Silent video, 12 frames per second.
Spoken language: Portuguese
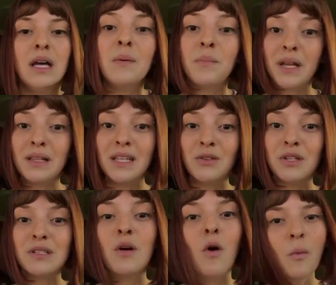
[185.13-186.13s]

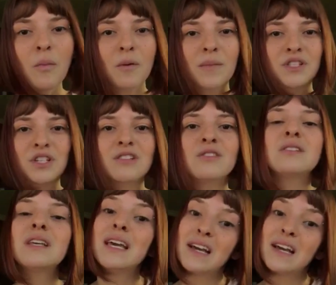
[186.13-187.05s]
empreendedores comprometidos